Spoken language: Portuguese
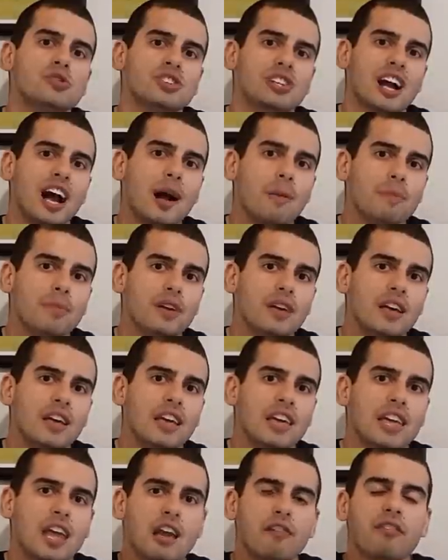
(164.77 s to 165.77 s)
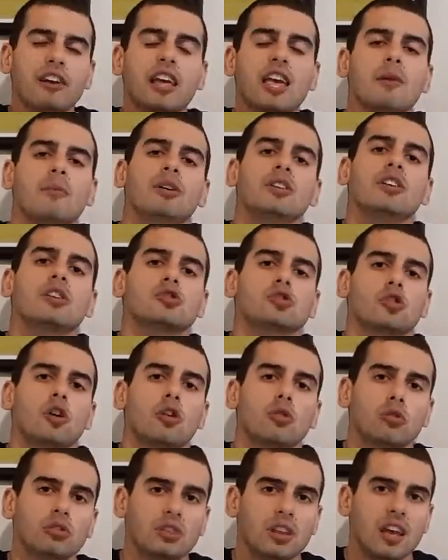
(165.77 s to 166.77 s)
escape e aí vai queimando a
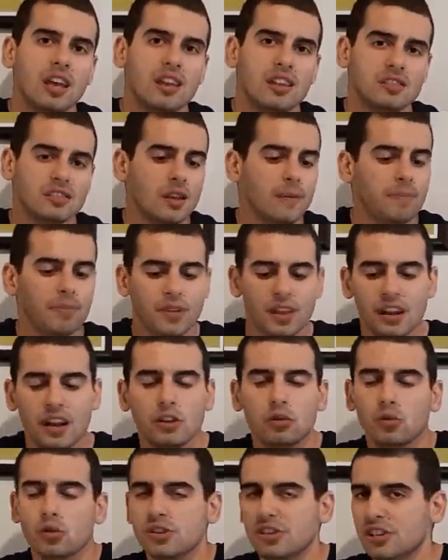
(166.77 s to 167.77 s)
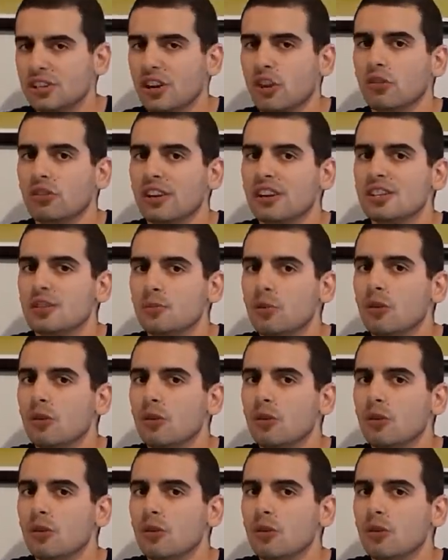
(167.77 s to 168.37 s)
sola do tênis. E na Twister já não tem esse